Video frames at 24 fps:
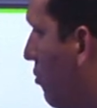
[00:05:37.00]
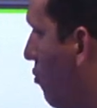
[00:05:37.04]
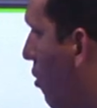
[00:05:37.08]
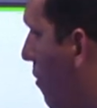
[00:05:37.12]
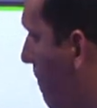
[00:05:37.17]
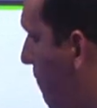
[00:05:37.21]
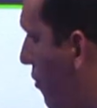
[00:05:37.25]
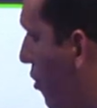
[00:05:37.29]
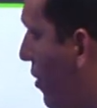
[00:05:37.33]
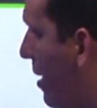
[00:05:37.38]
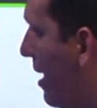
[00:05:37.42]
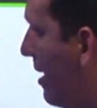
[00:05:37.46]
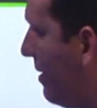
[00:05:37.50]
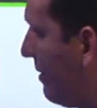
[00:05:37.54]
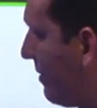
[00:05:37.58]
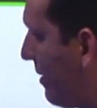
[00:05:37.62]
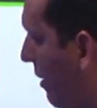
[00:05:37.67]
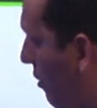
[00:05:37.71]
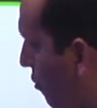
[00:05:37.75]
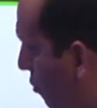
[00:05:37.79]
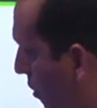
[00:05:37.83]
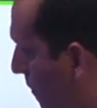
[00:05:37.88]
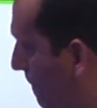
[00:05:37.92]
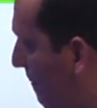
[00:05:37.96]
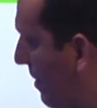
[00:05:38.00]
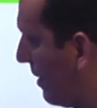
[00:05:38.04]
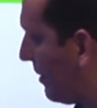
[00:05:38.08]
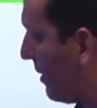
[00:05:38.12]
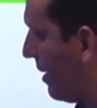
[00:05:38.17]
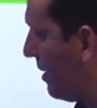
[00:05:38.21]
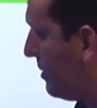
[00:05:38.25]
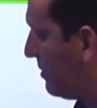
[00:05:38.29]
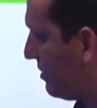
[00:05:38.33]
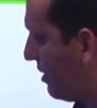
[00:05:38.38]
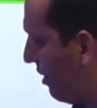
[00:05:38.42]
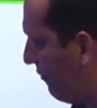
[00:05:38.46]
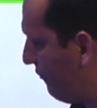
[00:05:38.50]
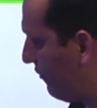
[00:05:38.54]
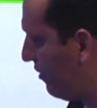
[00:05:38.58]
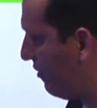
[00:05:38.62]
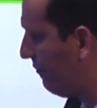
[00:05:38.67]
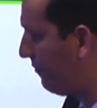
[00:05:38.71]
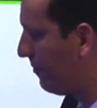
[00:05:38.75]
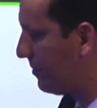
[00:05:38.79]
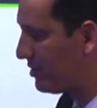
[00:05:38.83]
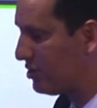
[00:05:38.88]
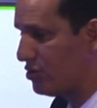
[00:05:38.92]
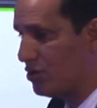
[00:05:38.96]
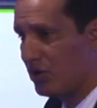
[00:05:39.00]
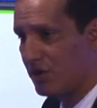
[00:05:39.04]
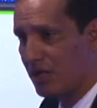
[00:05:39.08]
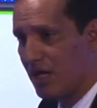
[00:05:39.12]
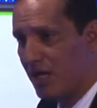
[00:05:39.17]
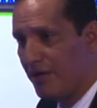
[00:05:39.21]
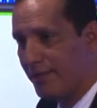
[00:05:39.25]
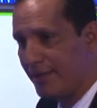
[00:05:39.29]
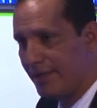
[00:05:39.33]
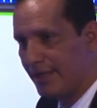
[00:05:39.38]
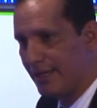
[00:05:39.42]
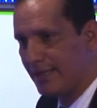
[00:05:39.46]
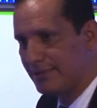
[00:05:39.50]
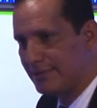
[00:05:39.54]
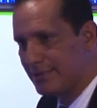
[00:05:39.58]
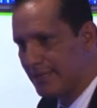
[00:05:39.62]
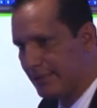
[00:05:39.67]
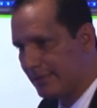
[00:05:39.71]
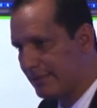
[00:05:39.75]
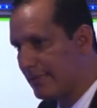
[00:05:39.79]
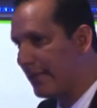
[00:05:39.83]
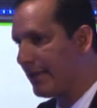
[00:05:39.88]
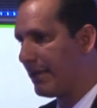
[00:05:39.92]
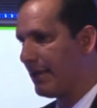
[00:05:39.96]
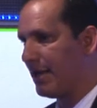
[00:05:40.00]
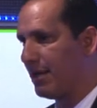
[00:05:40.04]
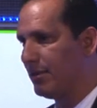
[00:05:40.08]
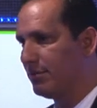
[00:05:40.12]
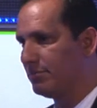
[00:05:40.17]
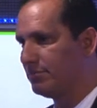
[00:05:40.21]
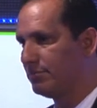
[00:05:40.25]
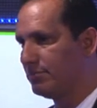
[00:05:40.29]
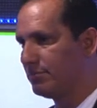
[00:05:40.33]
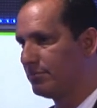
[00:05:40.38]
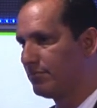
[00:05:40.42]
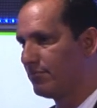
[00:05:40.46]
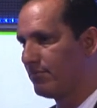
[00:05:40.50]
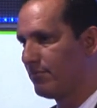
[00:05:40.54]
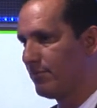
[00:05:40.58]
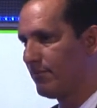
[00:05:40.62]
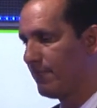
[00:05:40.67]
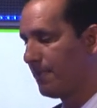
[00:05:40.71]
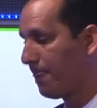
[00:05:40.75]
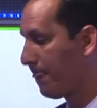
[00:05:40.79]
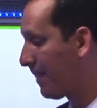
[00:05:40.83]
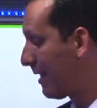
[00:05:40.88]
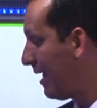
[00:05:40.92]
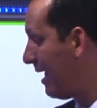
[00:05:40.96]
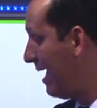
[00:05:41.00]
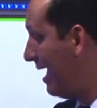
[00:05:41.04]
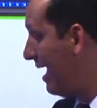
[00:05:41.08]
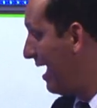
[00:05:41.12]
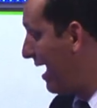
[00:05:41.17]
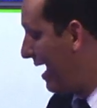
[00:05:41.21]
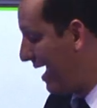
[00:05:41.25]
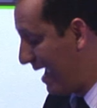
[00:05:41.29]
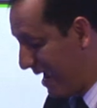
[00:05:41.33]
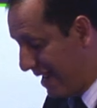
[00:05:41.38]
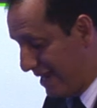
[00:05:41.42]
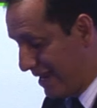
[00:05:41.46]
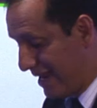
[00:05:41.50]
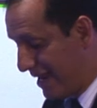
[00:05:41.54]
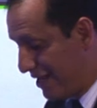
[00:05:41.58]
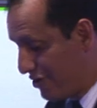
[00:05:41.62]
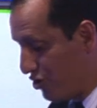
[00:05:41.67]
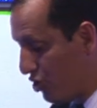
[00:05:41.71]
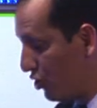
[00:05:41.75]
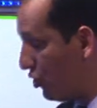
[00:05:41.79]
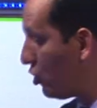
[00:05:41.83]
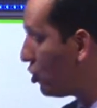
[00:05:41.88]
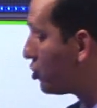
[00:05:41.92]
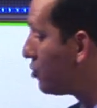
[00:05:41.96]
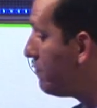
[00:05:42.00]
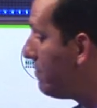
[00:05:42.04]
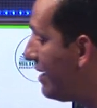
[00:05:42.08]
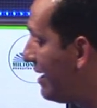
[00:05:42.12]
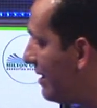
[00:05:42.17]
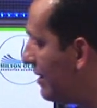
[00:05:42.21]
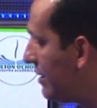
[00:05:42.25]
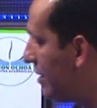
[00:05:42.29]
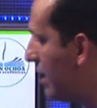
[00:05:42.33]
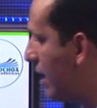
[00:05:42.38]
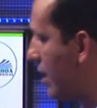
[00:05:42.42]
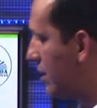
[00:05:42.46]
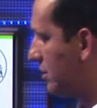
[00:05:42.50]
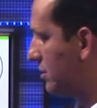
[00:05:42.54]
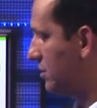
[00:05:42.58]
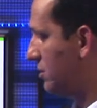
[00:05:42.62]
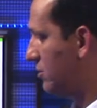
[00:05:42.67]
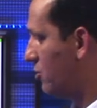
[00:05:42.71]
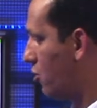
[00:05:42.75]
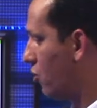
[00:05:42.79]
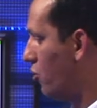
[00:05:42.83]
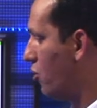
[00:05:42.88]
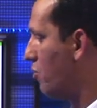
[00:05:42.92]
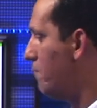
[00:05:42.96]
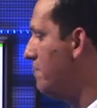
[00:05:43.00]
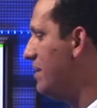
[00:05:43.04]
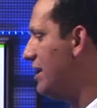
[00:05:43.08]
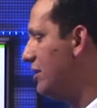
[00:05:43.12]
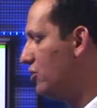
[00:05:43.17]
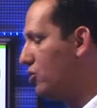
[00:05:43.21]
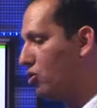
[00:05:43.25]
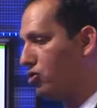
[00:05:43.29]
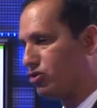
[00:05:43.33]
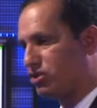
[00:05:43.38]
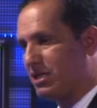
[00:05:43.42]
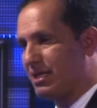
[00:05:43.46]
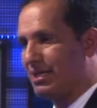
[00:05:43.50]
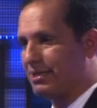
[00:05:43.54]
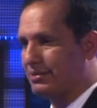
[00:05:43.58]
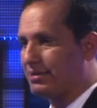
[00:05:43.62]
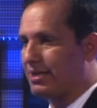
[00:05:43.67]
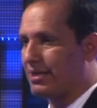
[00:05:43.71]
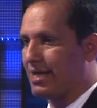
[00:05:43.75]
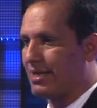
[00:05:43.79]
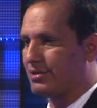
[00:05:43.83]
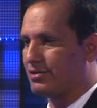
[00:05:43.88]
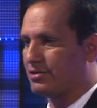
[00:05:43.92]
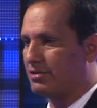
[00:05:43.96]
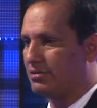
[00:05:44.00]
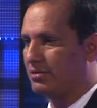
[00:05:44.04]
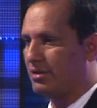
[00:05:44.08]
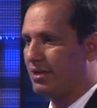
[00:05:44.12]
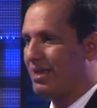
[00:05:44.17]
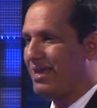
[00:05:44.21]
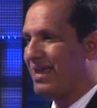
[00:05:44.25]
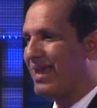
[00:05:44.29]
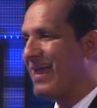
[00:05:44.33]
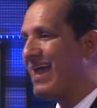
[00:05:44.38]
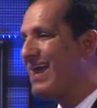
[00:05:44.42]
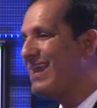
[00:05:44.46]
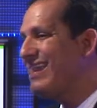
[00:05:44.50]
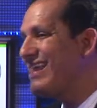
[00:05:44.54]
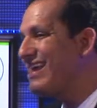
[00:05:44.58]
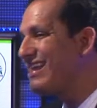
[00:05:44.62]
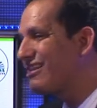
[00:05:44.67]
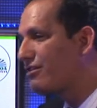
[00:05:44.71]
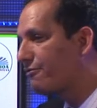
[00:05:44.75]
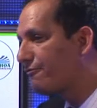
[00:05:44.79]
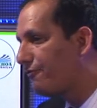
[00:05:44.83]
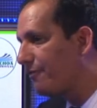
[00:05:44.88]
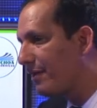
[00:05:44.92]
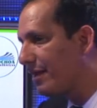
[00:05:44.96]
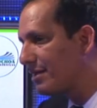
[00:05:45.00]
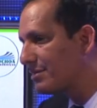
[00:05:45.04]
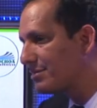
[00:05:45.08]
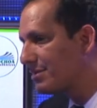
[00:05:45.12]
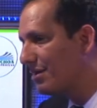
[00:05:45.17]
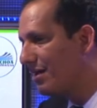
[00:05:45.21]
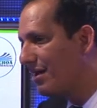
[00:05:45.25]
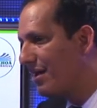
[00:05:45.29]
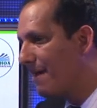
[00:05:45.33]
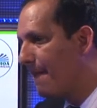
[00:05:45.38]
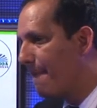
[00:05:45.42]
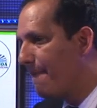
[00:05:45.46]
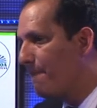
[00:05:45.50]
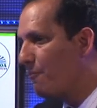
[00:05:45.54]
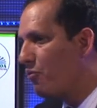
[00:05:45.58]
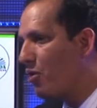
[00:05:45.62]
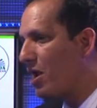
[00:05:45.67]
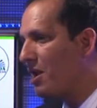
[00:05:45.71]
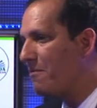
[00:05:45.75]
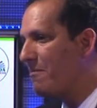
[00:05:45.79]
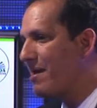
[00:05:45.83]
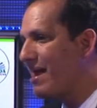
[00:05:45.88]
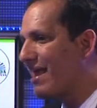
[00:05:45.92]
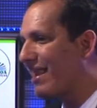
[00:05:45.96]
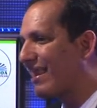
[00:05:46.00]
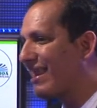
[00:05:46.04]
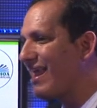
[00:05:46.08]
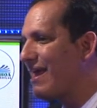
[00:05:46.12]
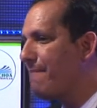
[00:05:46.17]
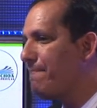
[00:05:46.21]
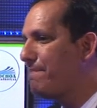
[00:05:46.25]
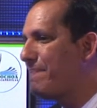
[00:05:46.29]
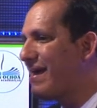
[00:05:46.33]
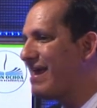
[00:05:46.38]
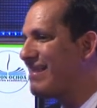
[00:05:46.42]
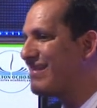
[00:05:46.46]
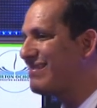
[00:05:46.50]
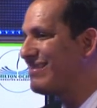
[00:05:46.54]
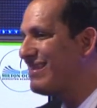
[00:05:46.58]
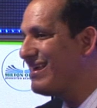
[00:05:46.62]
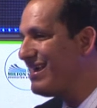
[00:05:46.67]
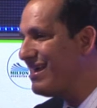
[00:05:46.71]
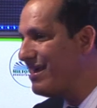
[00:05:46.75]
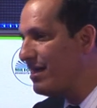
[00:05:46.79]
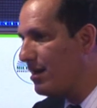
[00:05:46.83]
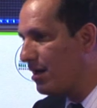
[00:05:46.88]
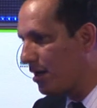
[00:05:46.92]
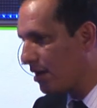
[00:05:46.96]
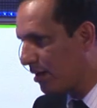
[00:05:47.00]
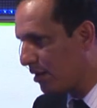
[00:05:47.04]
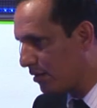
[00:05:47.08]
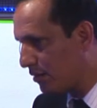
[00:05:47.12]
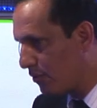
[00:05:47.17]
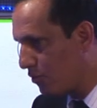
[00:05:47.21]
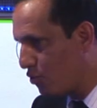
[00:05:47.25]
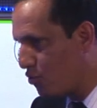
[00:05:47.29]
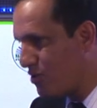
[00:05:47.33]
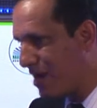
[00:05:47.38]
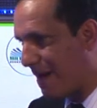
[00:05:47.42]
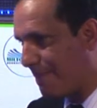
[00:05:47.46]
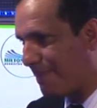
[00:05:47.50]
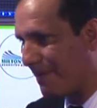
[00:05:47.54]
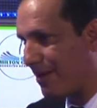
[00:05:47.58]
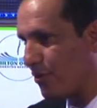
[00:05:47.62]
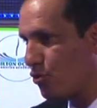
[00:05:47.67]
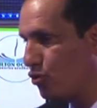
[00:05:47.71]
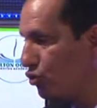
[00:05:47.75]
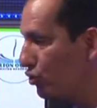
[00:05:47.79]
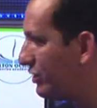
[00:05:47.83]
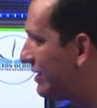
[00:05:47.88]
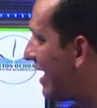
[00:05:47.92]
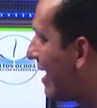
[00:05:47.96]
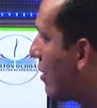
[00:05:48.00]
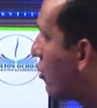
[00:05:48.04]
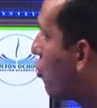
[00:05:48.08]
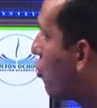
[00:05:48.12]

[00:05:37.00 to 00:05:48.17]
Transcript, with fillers: componente, competencia, afirmación, evidencia y tarea. En el año 2010 o 2012 en este caso, el ITFES vuelve a repetir una pregunta